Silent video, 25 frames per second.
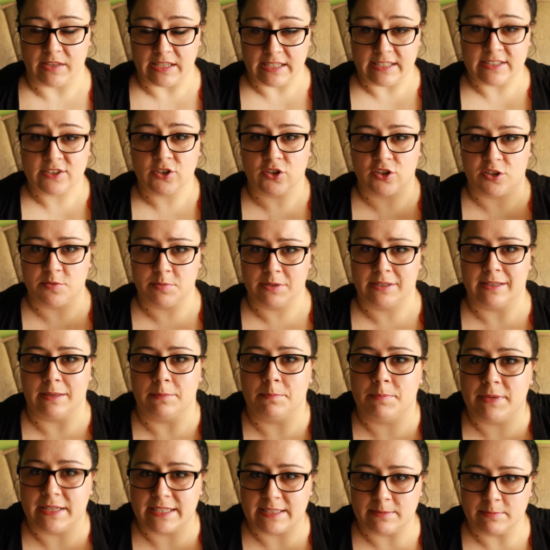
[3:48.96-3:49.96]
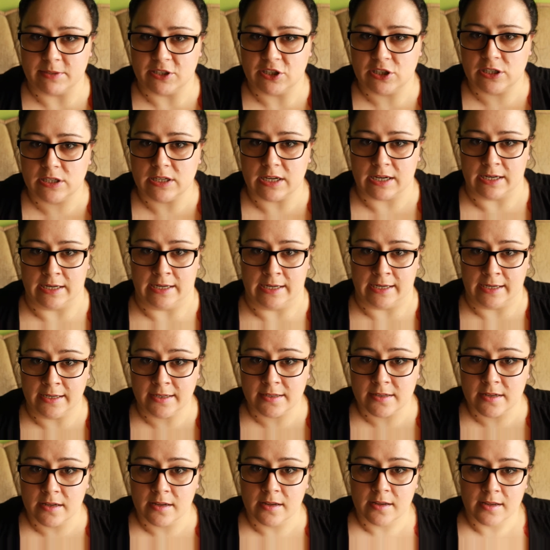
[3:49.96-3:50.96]
I co sobie ten pies myśli?
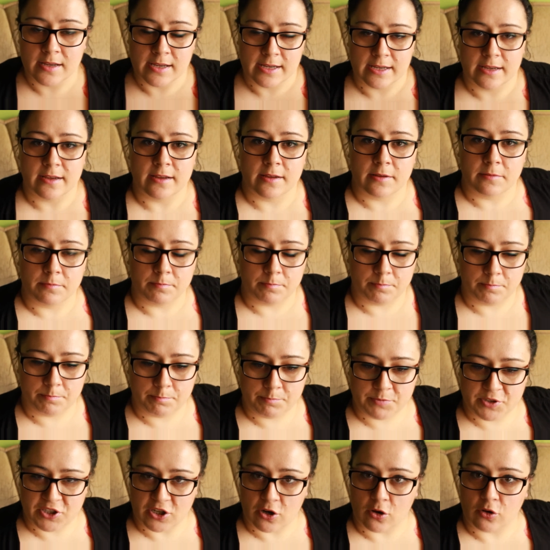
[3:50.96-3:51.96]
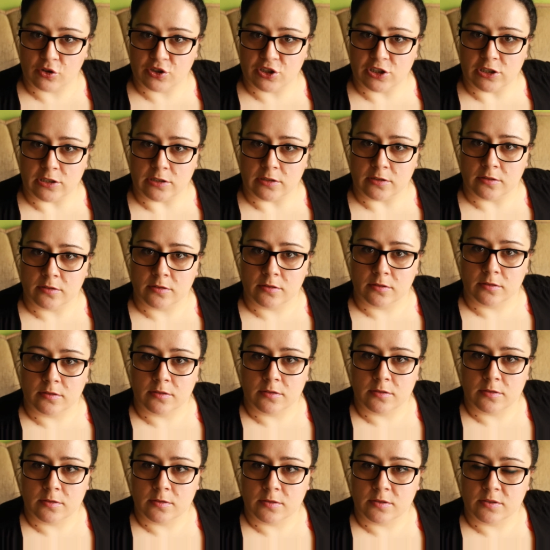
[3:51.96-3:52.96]
Aha, przychodzi
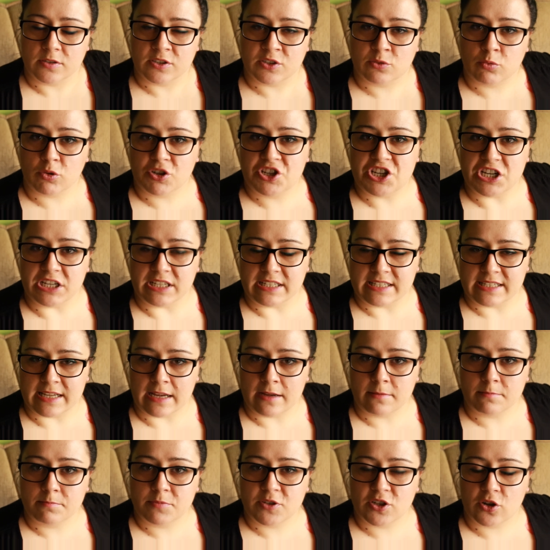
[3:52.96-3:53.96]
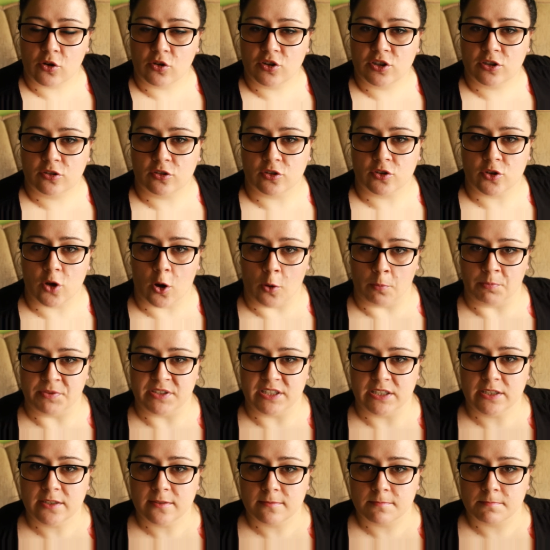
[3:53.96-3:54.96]
złoczyńca, przychodzi ktoś
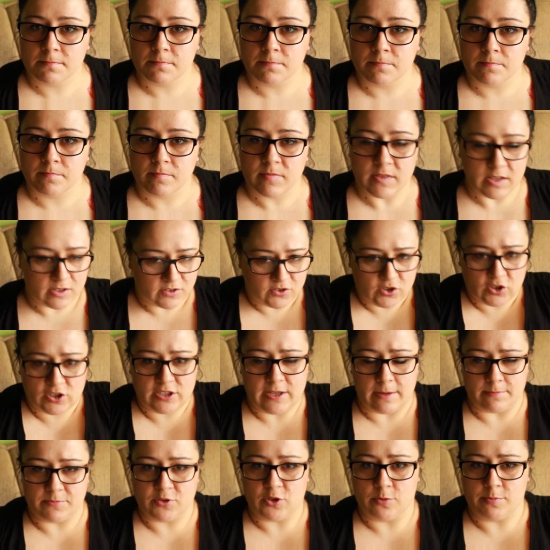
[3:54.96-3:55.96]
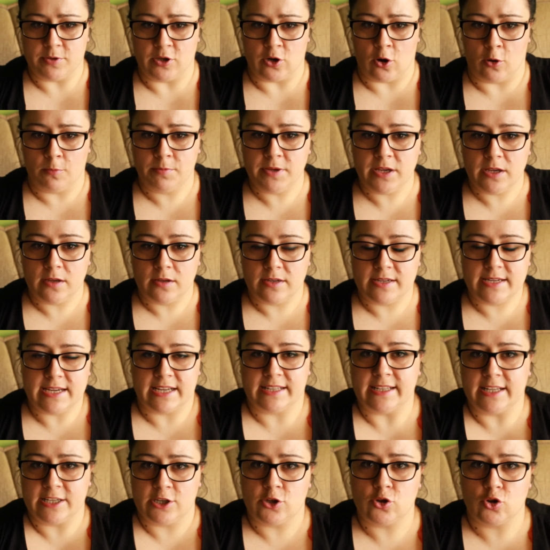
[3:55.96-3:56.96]
obcy, coś tam sobie robi,
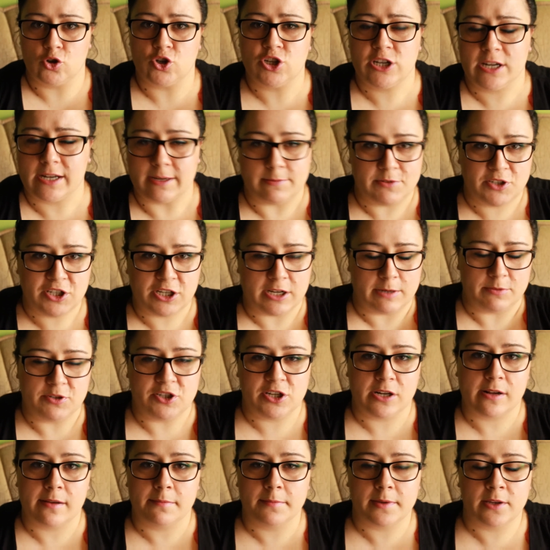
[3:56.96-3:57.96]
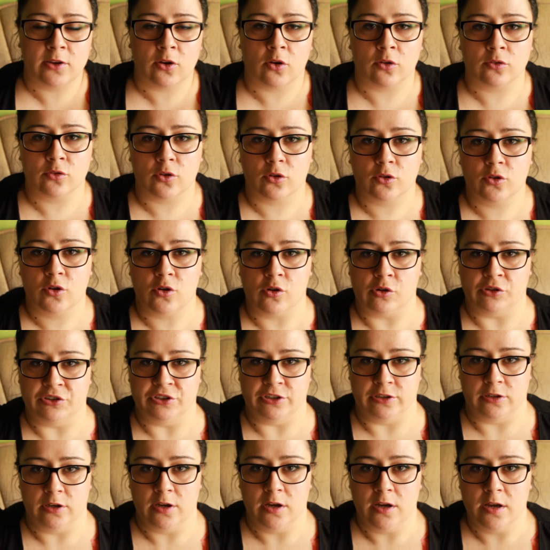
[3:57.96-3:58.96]
ja na niego szczekam, szczekam, szczekam i on
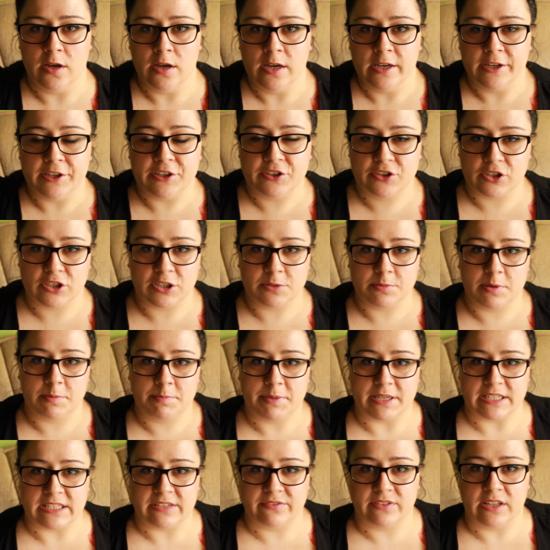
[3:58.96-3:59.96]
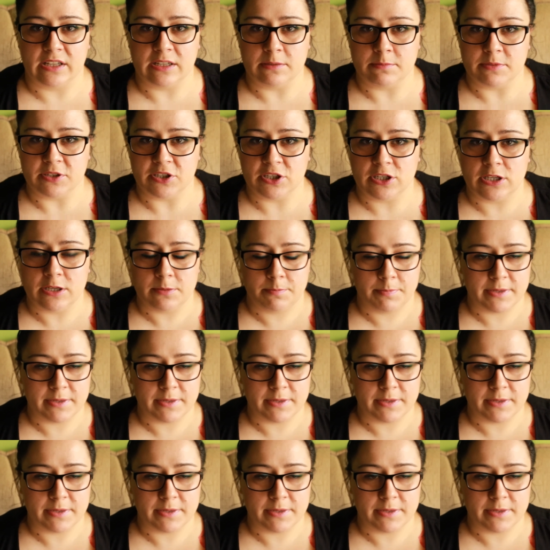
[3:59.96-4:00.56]
odchodzi. I co sobie pies wtedy myśli?